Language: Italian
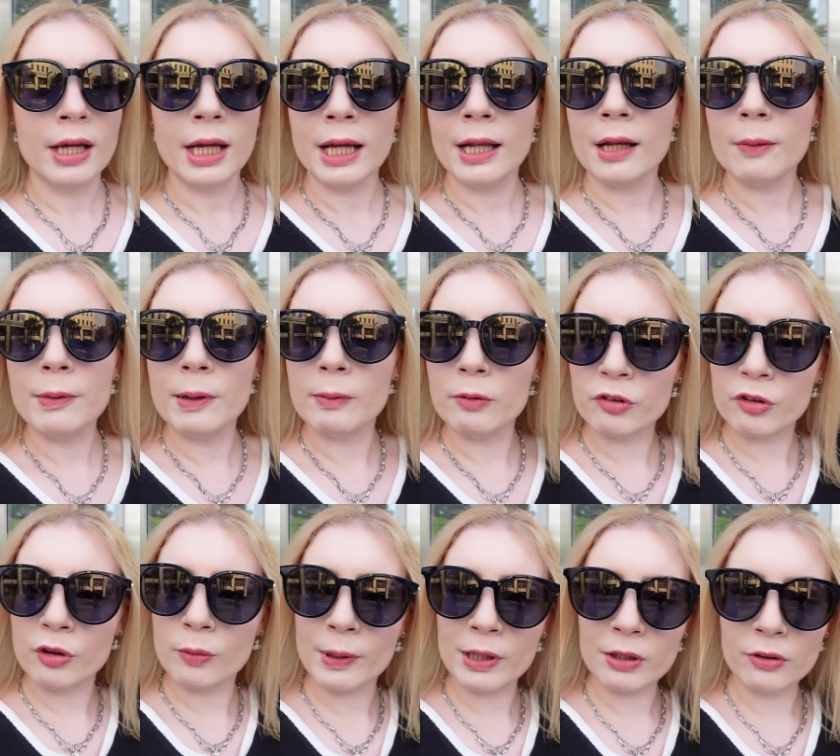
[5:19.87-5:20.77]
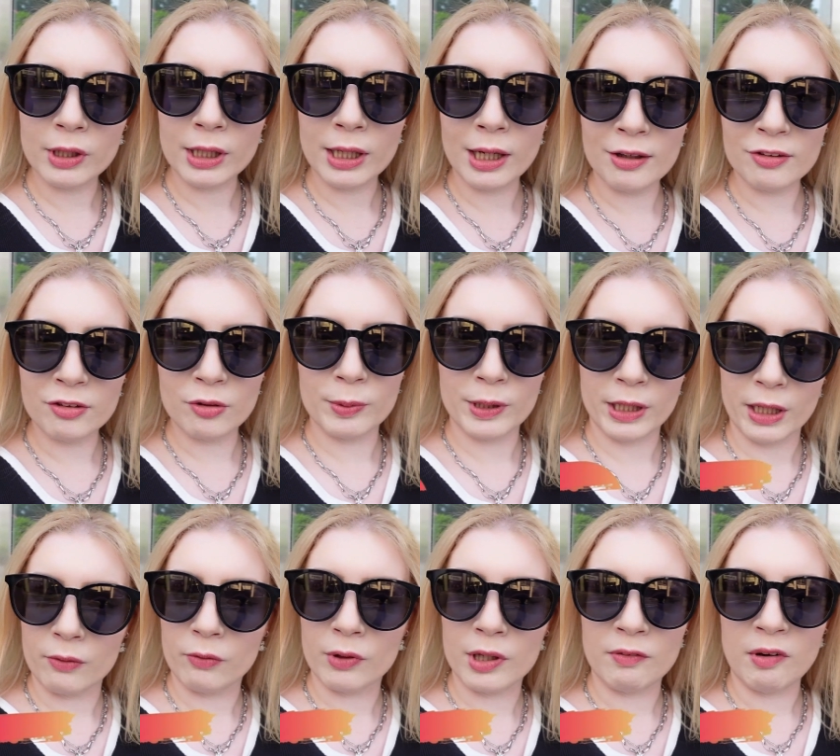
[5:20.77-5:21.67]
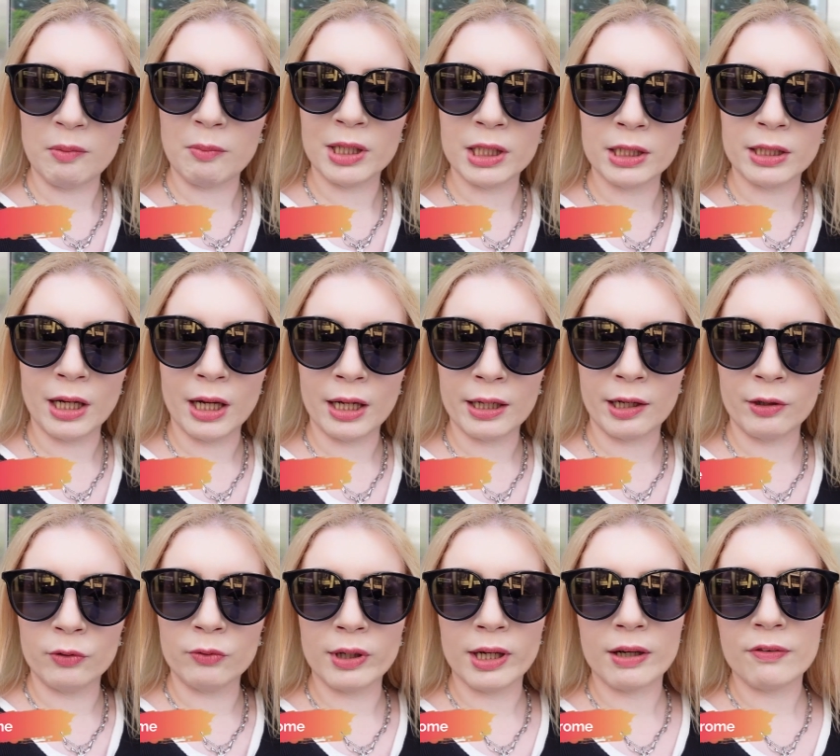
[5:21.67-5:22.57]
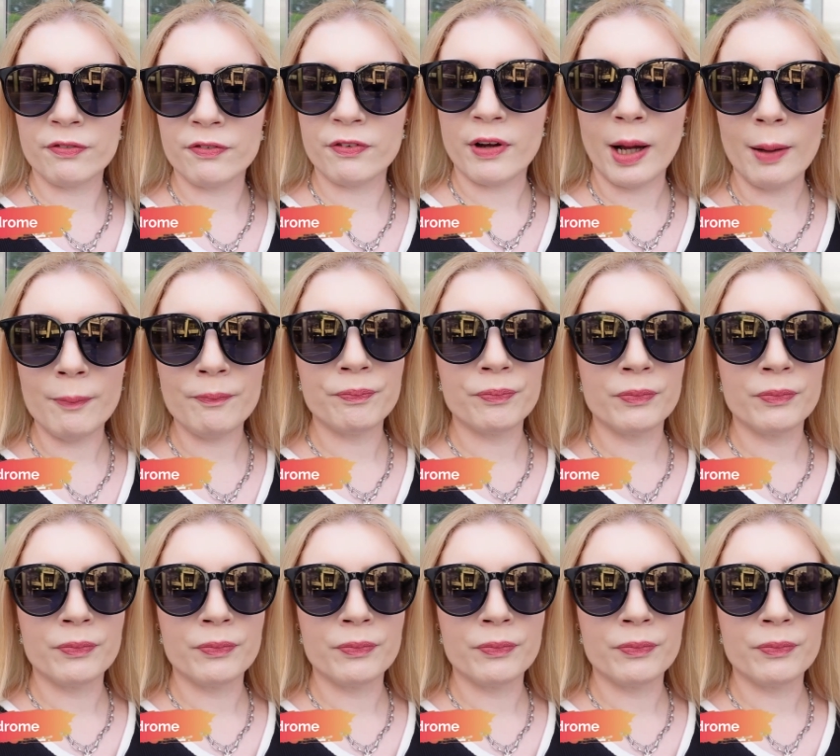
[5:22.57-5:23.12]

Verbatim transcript: e l'abbiamo scoperto a caso perché volevamo andare in un caffè